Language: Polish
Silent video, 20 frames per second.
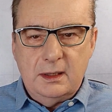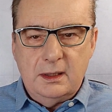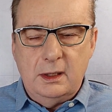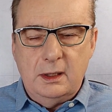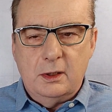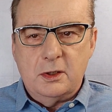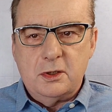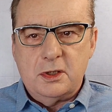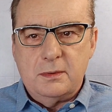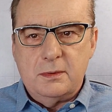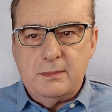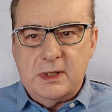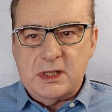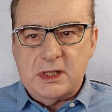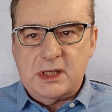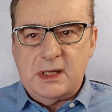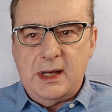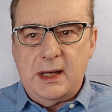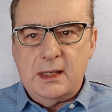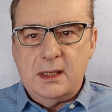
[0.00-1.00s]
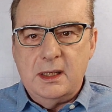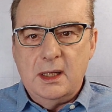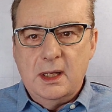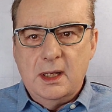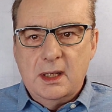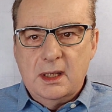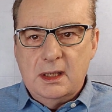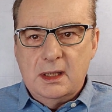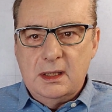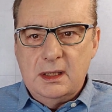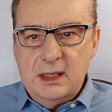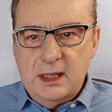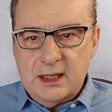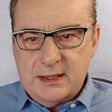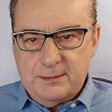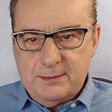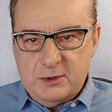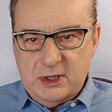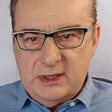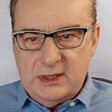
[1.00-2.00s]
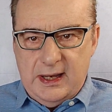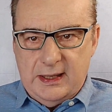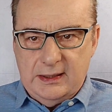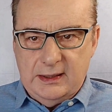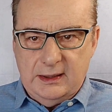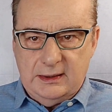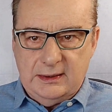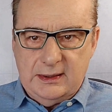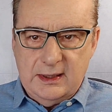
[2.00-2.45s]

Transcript: ilość mieszkań niesprzedanych.